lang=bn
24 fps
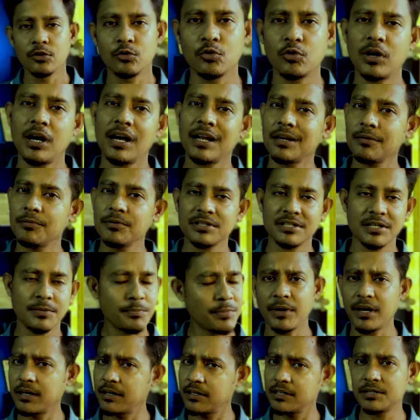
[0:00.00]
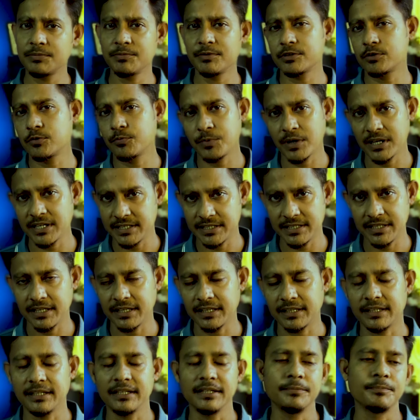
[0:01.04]
তো খারাপ ভাষায় পাঙ্গাস মাছও পাইছি
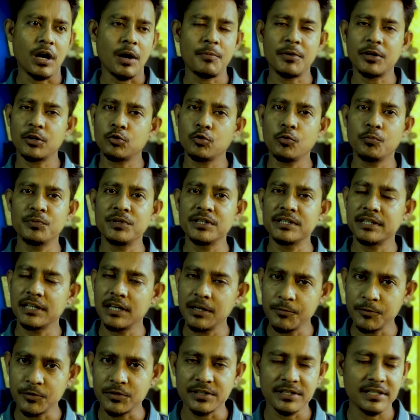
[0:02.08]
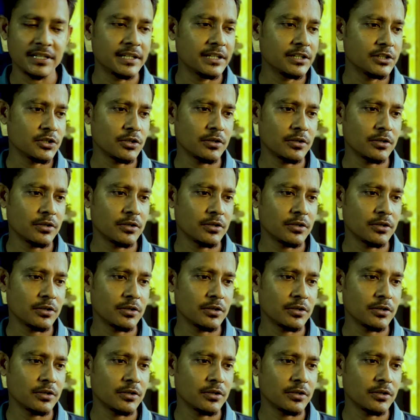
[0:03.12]
আর কি আমরা টোপ দিছিলাম হচ্ছে